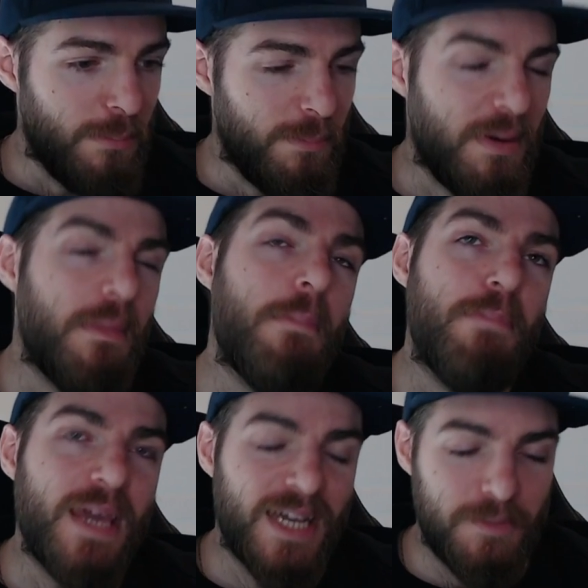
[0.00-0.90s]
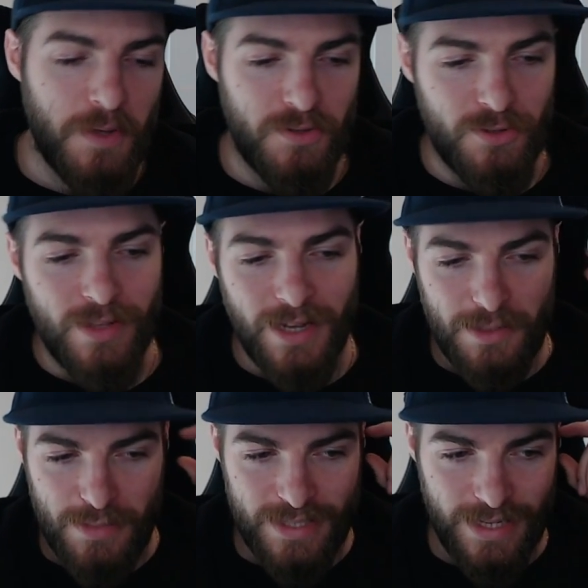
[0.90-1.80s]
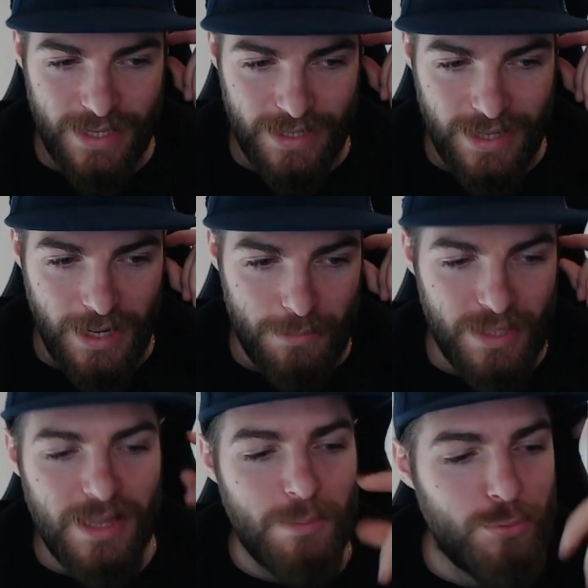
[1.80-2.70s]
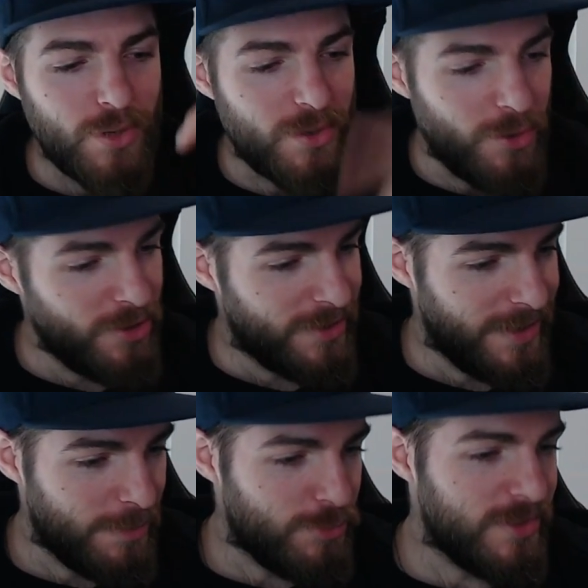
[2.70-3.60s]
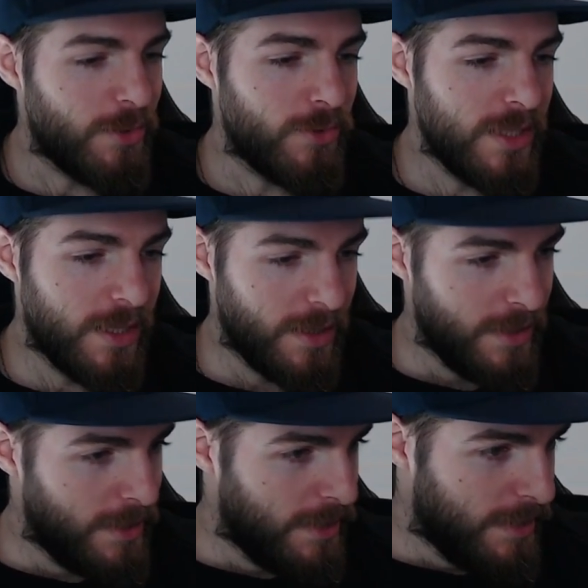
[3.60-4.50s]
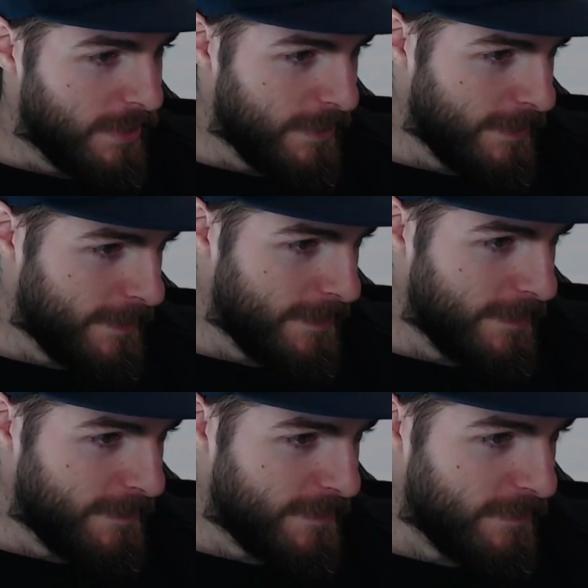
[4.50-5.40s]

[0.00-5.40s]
pas ma pire expérience de trade, mais celle qui était la, peut-être la plus rigolote, la plus ironique. Euh, fais